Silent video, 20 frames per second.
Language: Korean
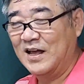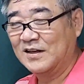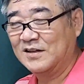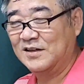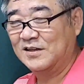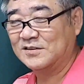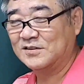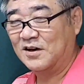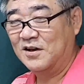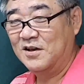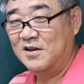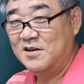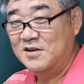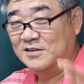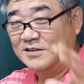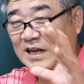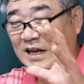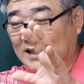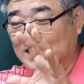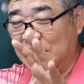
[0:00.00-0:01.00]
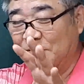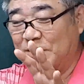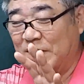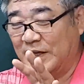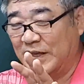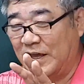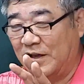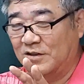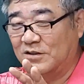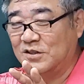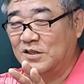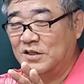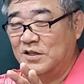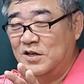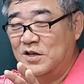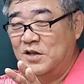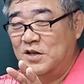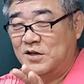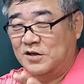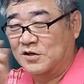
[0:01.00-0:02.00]
그래서 상대방의 어떤
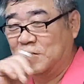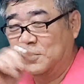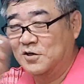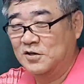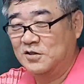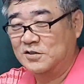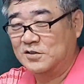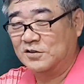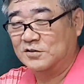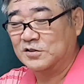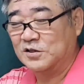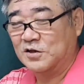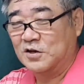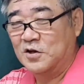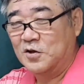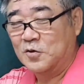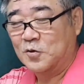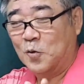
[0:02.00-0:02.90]
글을 써서